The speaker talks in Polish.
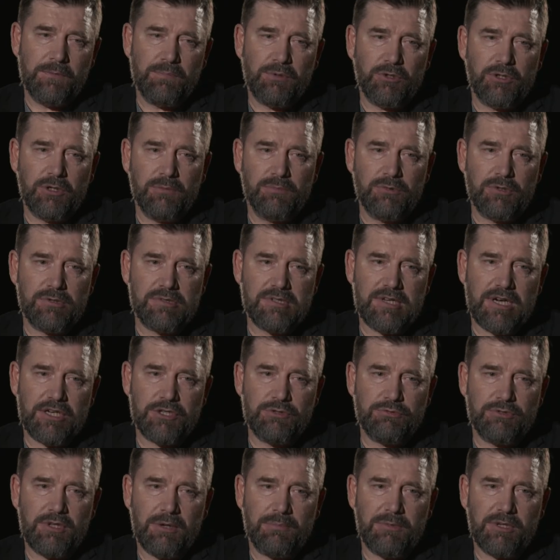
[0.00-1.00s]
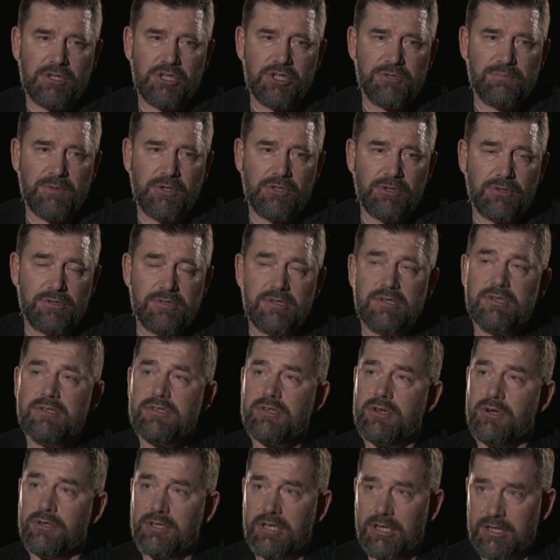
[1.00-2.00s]
i podobno stracił tam jakieś pieniądze,
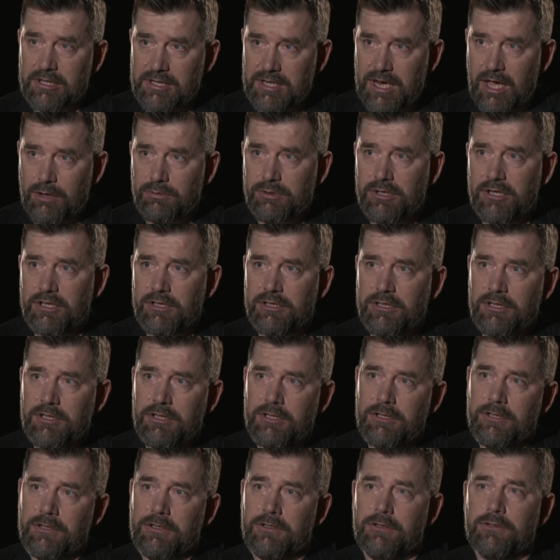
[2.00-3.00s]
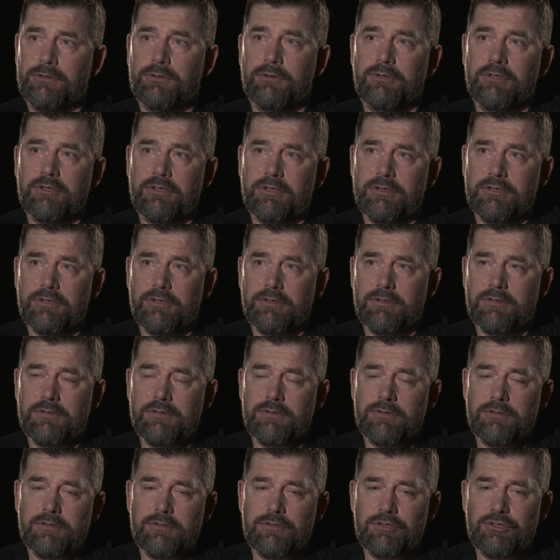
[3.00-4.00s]
jest Ronald Lauder, który
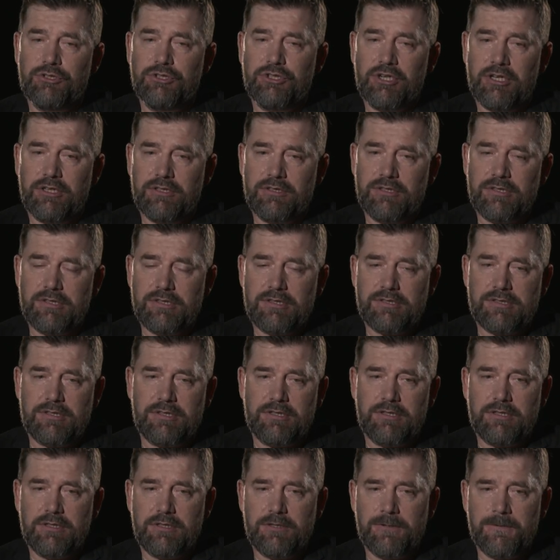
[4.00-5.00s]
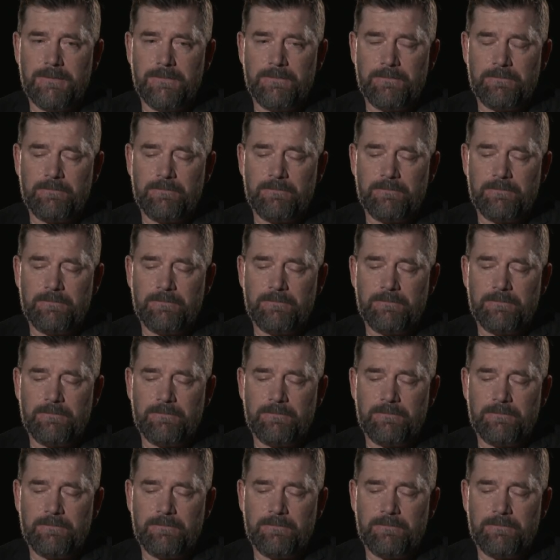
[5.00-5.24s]
dzisiaj jest